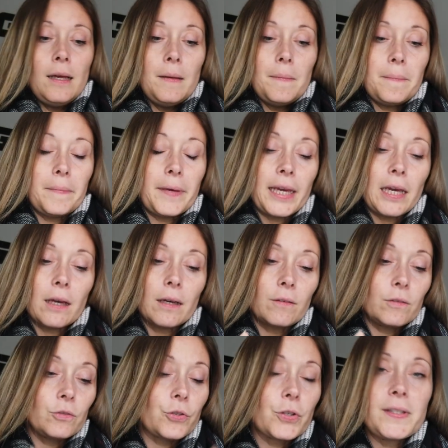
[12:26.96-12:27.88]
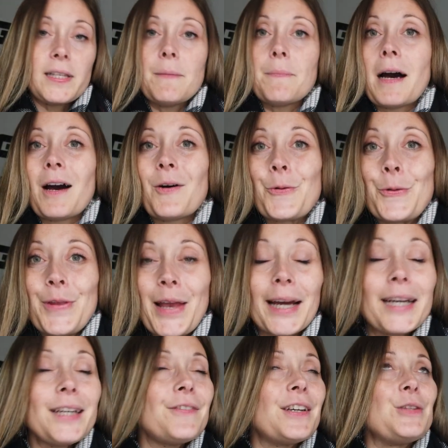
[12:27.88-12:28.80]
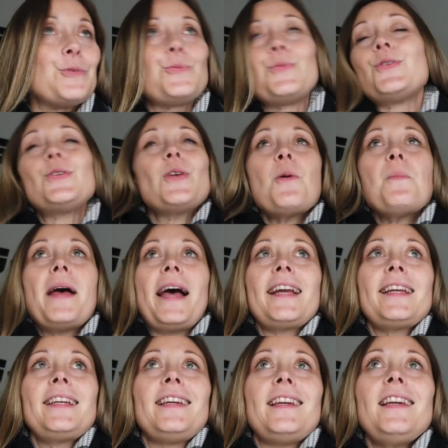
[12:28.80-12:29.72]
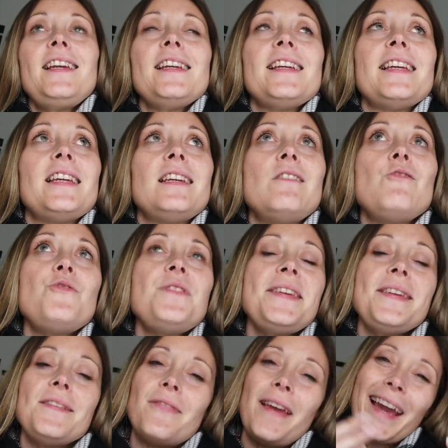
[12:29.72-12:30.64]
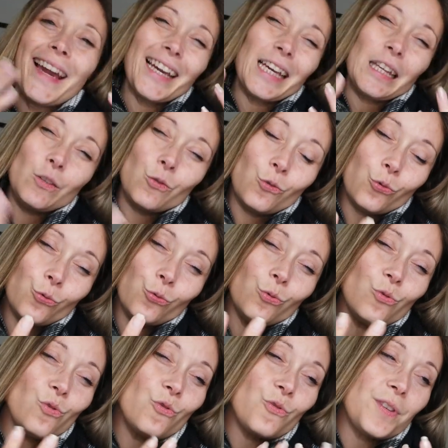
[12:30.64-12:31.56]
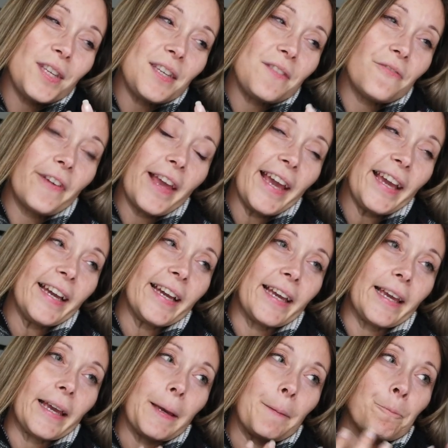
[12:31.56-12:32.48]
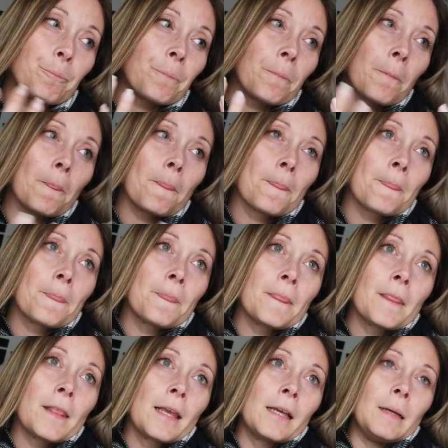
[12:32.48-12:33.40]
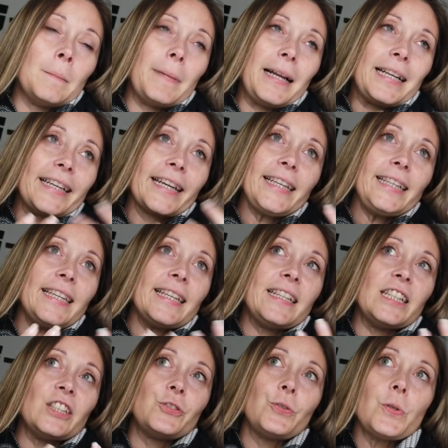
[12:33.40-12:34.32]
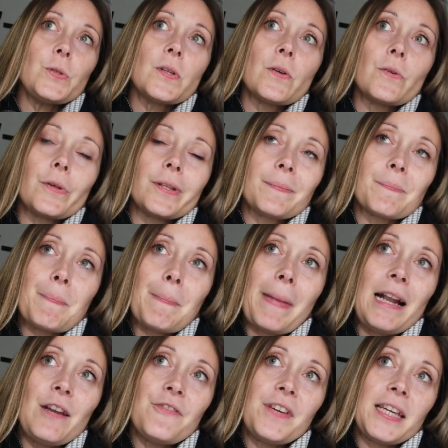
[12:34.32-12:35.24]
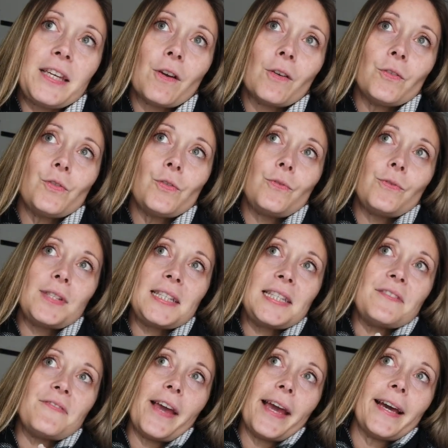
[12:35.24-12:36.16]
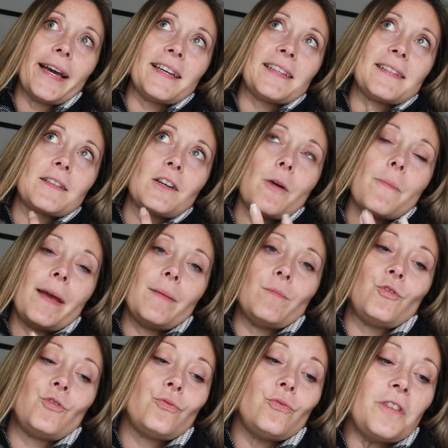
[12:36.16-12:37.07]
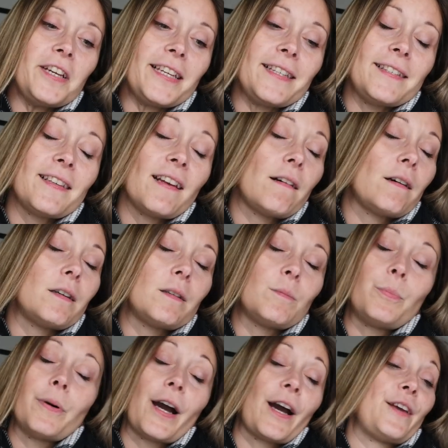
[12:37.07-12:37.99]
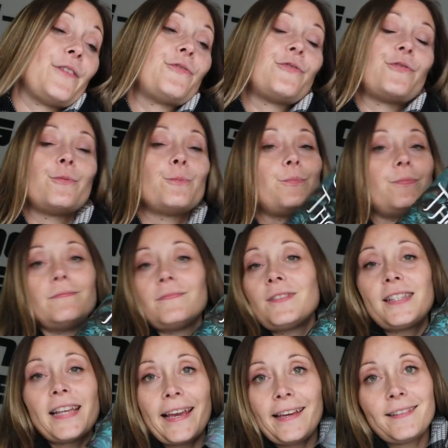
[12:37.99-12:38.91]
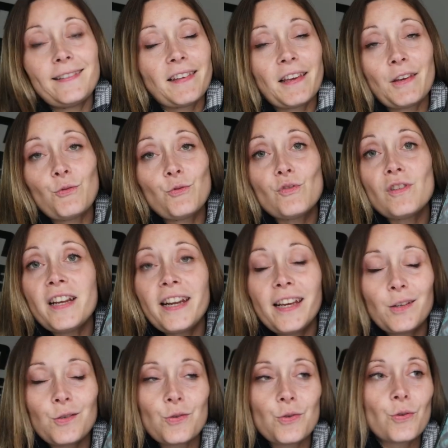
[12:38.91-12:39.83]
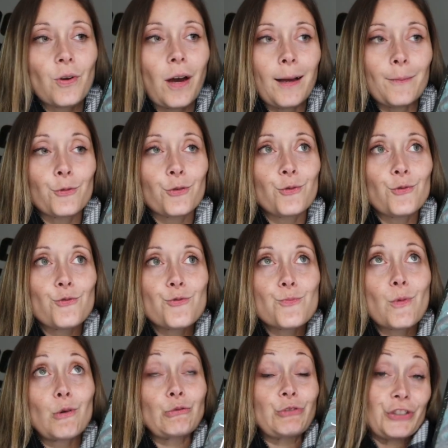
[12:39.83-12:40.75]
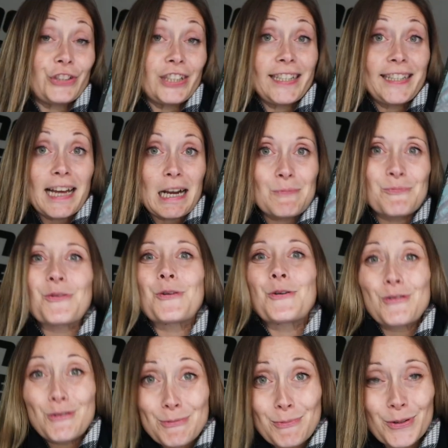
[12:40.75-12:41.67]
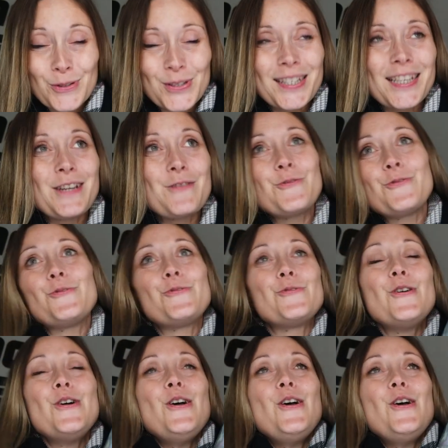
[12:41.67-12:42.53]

Mais je sais pas, on arrive à nous embarquer et l'univers est doux, l'univers est Malgré qu'il y ait des choses euh, malveillantes, l'univers reste quand même doux et ça, bref, ça a été une lecture absolument géniale pour commencer le,